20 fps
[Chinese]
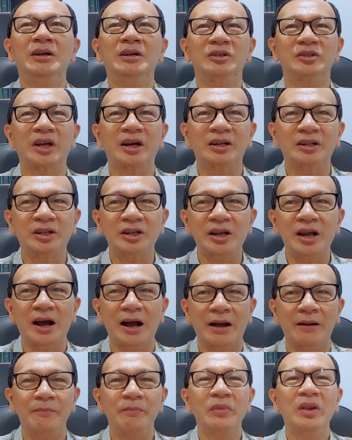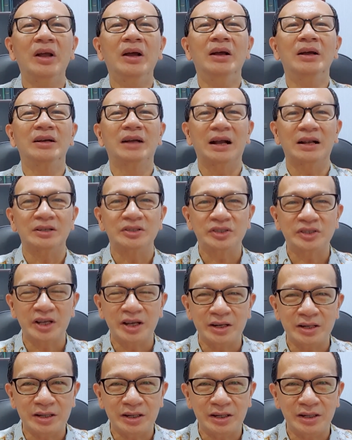上帝啊，感
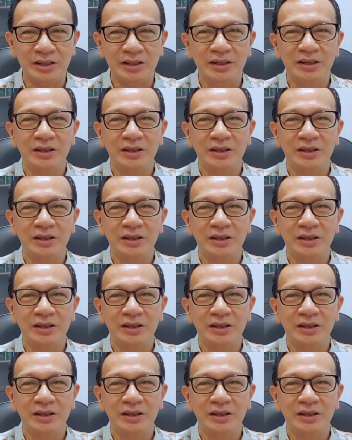谢你，